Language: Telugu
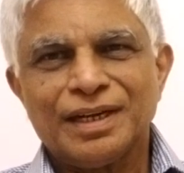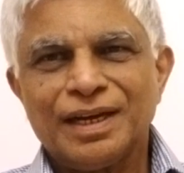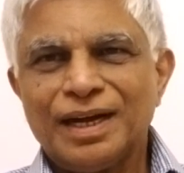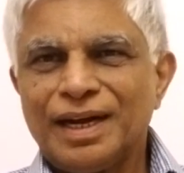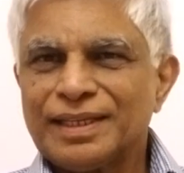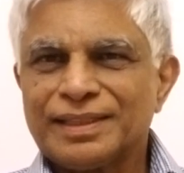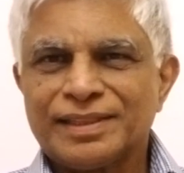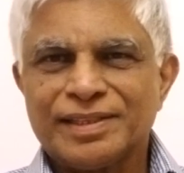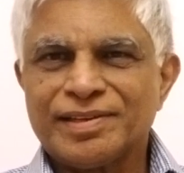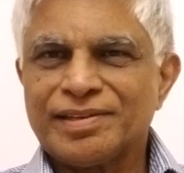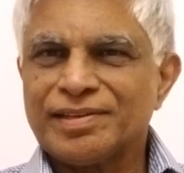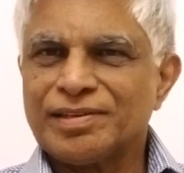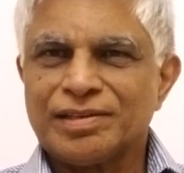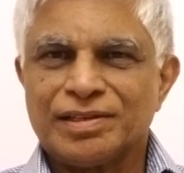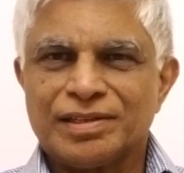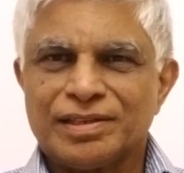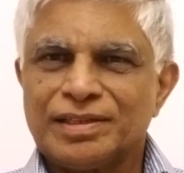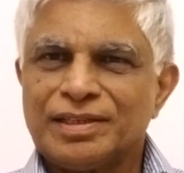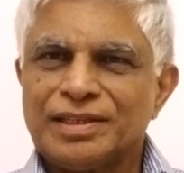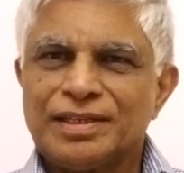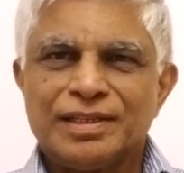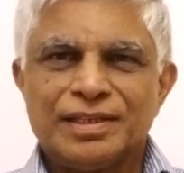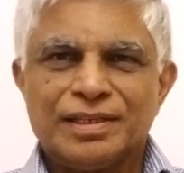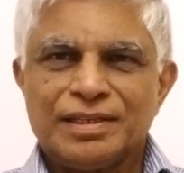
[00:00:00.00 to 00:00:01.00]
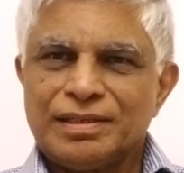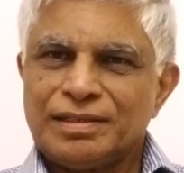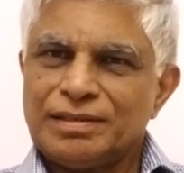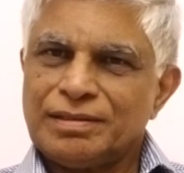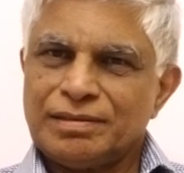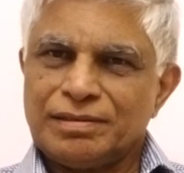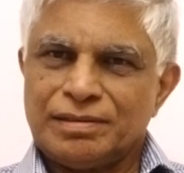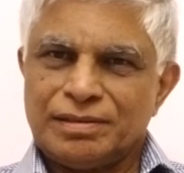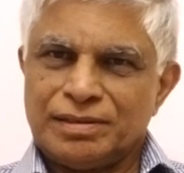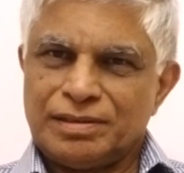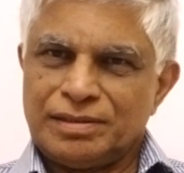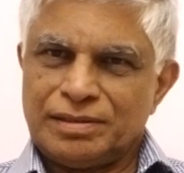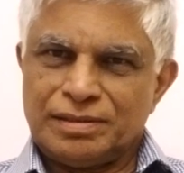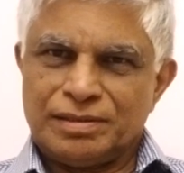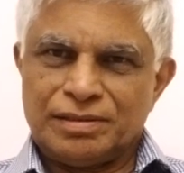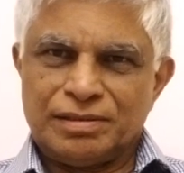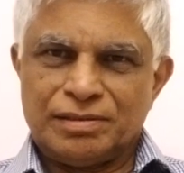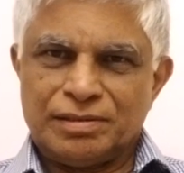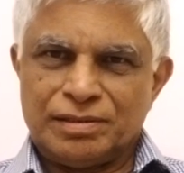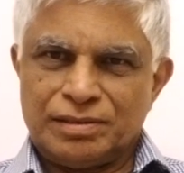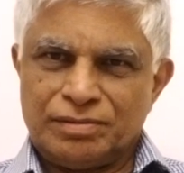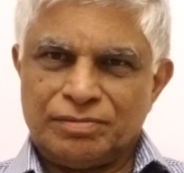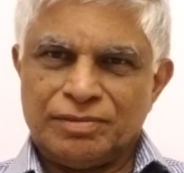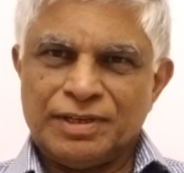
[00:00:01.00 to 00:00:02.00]
ఐ థింక్
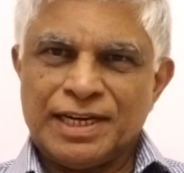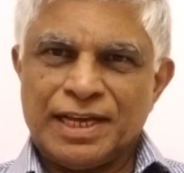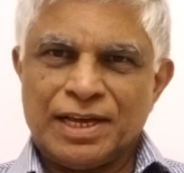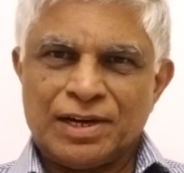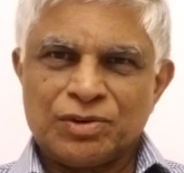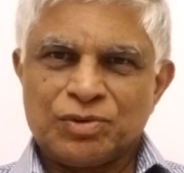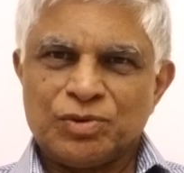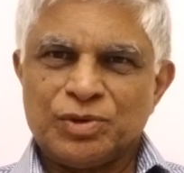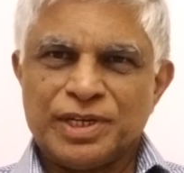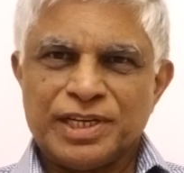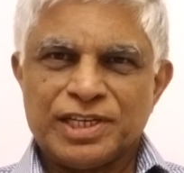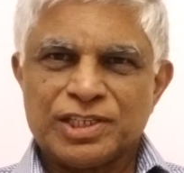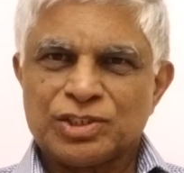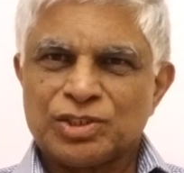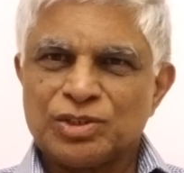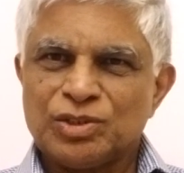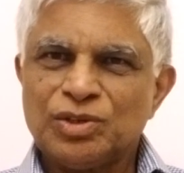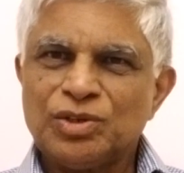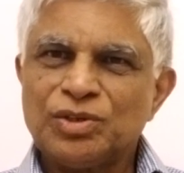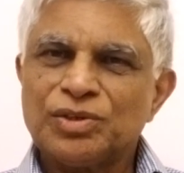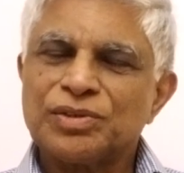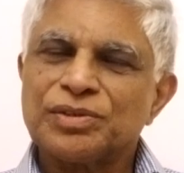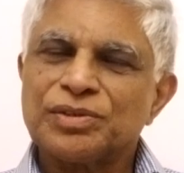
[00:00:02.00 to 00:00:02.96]
వన్ ఆర్ టూ డేస్లో